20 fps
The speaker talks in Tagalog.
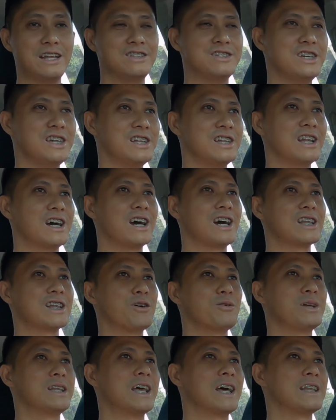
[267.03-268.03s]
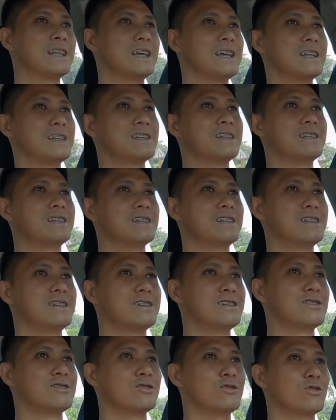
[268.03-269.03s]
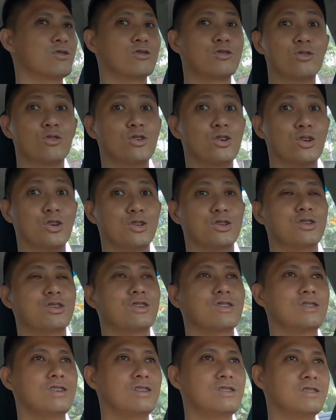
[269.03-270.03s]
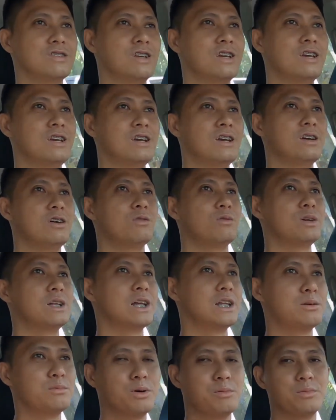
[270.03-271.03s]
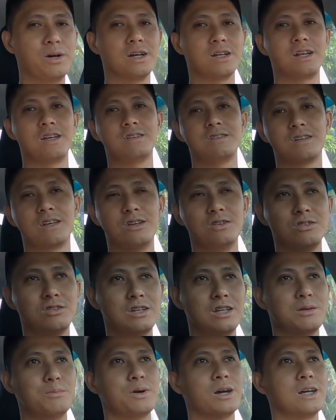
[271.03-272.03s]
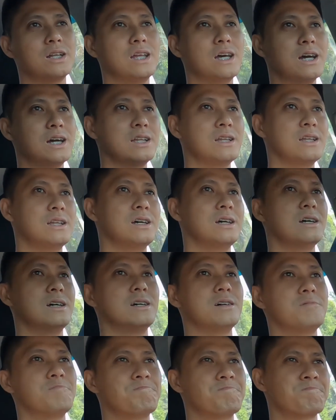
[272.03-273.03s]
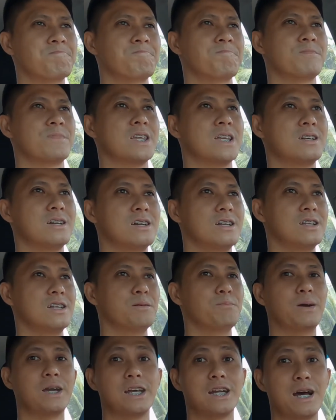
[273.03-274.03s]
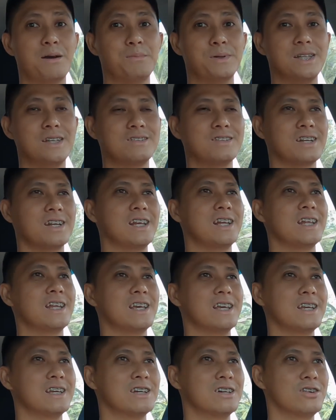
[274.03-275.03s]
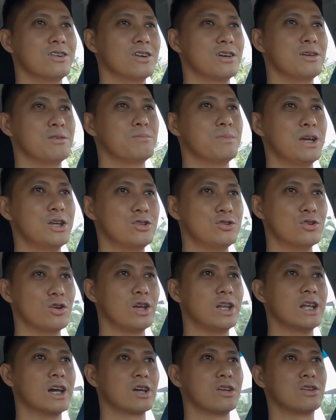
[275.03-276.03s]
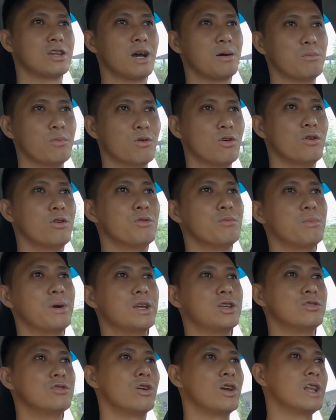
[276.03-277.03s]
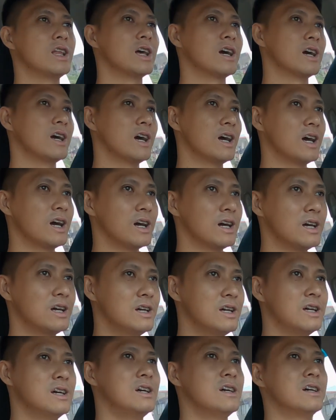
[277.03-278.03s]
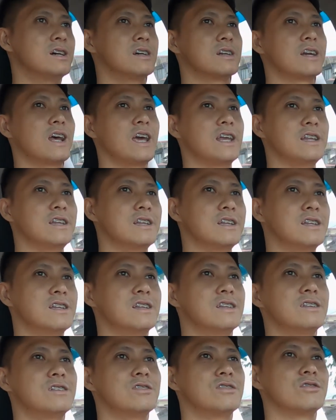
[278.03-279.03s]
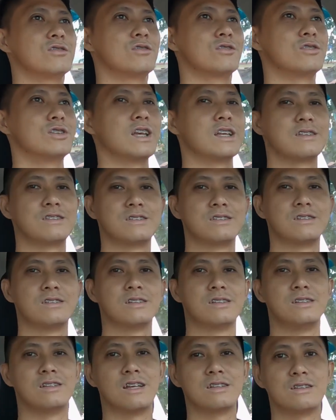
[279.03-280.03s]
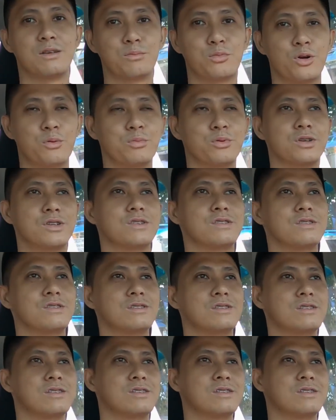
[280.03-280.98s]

engine ng katawan natin so gusto ko yun since wala namang mga race ngayon hindi naman kailangan na napahirapan ang sarili okay ma-enjoy lang yung takbo ma-enjoy lang ang ride so that's that's the purpose